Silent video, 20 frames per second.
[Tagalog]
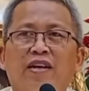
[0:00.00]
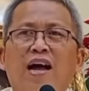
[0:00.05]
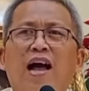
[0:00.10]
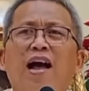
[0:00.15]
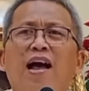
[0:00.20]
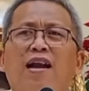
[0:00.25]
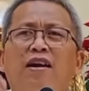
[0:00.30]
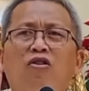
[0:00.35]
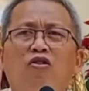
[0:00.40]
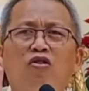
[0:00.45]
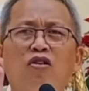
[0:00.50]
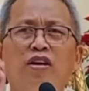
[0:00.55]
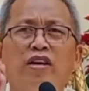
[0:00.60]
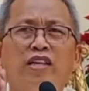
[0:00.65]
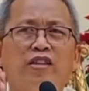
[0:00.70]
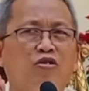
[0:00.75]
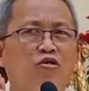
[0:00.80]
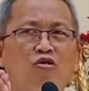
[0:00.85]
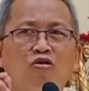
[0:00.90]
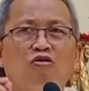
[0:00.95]
Nganong
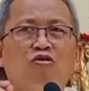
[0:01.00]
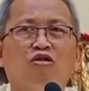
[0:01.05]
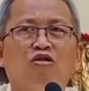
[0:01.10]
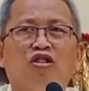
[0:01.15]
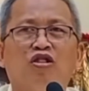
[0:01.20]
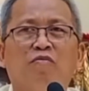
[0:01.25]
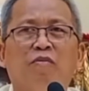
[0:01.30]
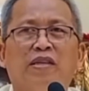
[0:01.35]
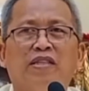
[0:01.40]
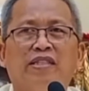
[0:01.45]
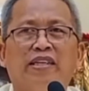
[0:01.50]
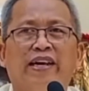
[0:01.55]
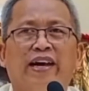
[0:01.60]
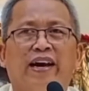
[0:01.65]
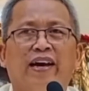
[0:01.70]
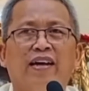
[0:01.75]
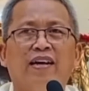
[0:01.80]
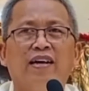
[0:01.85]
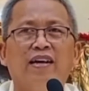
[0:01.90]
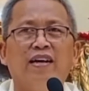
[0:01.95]
nitugot man
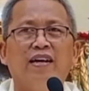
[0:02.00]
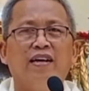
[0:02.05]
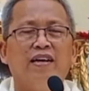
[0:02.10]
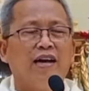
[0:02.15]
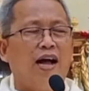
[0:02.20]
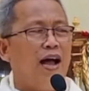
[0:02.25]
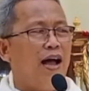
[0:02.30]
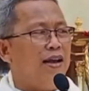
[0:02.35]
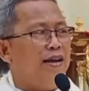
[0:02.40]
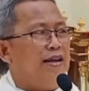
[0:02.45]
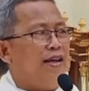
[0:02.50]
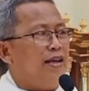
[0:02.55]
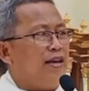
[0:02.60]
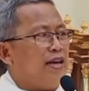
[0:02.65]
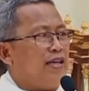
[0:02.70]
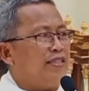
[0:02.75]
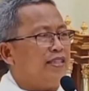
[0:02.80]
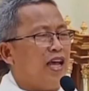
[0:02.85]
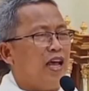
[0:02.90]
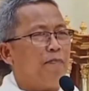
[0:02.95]
siya, nga
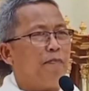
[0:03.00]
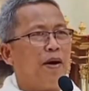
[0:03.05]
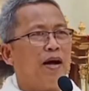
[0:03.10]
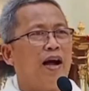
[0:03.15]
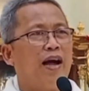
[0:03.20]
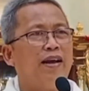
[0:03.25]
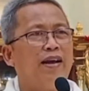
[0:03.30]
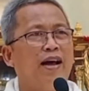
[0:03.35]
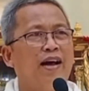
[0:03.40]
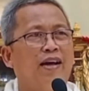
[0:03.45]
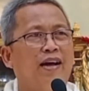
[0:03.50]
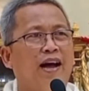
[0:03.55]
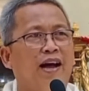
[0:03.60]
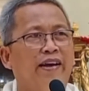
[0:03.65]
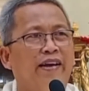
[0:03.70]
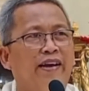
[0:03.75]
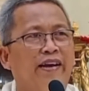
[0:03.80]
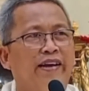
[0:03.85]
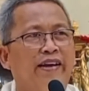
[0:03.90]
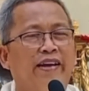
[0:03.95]
anhira siya ipanganak
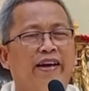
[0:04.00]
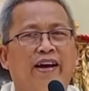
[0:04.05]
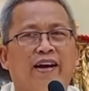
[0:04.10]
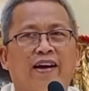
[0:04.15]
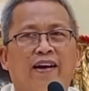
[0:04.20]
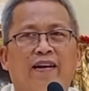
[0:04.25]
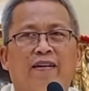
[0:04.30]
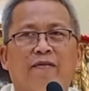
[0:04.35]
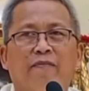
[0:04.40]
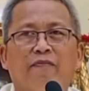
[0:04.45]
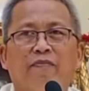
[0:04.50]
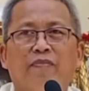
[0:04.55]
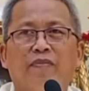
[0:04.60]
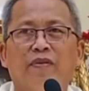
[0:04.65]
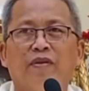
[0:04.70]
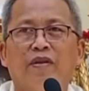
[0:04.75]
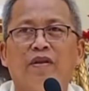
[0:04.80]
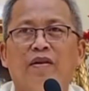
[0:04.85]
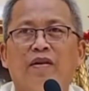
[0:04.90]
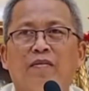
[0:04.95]
ani ni ang
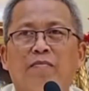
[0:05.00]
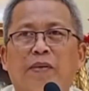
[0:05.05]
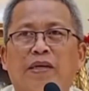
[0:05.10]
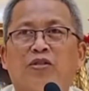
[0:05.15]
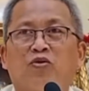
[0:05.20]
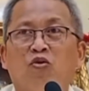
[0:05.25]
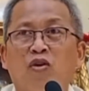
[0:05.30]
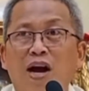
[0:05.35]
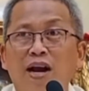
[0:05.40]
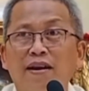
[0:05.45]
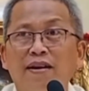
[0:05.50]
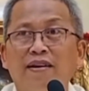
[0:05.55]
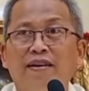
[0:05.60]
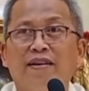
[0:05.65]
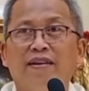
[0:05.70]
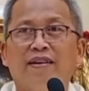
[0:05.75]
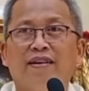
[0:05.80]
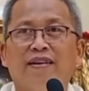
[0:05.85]
pasungan.